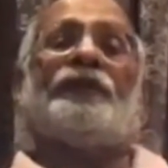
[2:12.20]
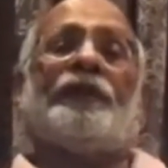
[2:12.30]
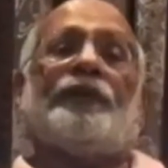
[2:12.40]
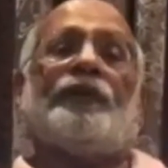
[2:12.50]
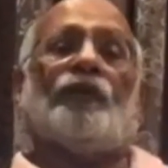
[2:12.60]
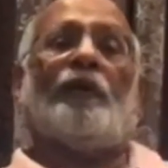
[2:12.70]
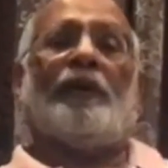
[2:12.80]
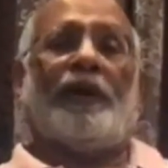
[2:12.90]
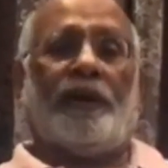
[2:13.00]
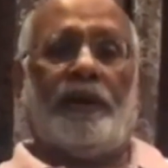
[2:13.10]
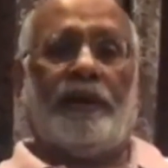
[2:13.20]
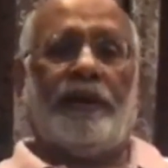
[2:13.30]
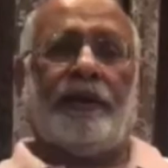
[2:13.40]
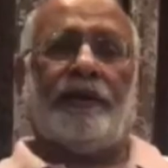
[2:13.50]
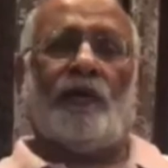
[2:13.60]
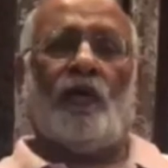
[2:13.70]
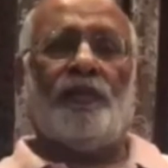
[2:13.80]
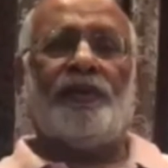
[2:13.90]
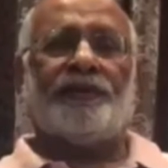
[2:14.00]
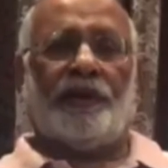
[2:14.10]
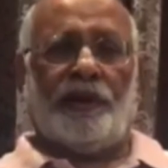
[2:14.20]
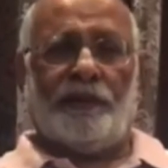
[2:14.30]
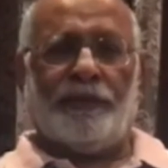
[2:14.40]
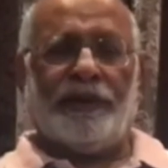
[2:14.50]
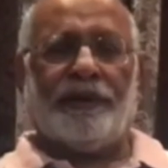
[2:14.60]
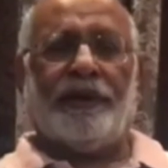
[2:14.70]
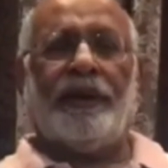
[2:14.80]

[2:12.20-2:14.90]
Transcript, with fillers: से ये जो हमारा एक कौमी शार बन गया